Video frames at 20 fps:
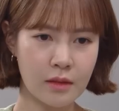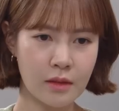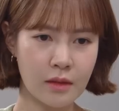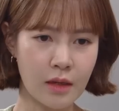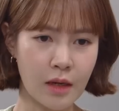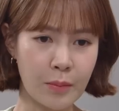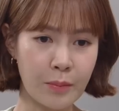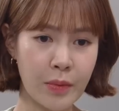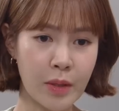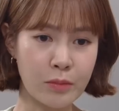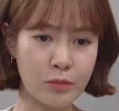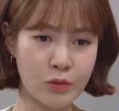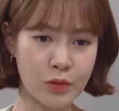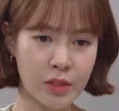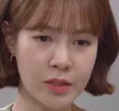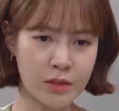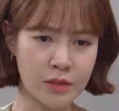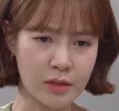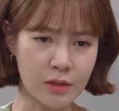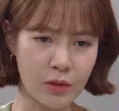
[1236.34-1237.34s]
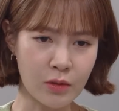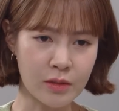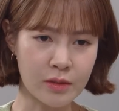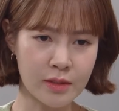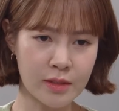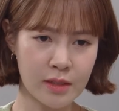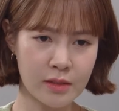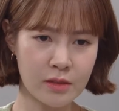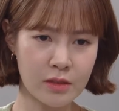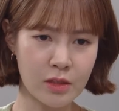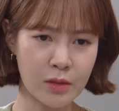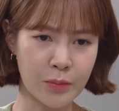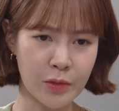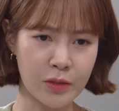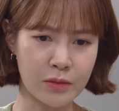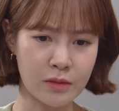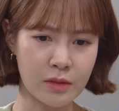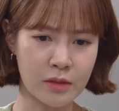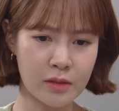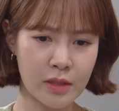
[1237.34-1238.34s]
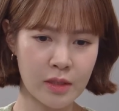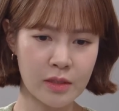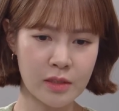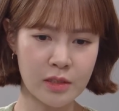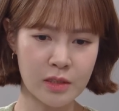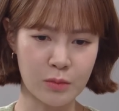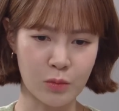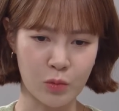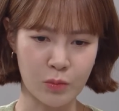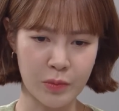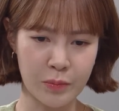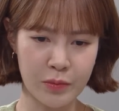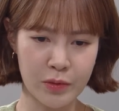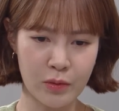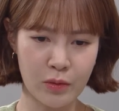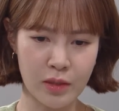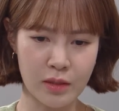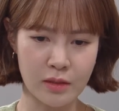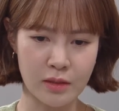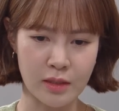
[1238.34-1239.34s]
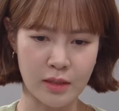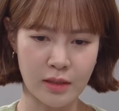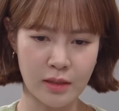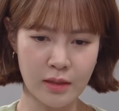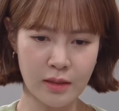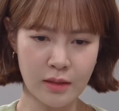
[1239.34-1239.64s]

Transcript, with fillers: 아빠 무죄 증거를 찾으려면 세린 씨 몸이 필요한데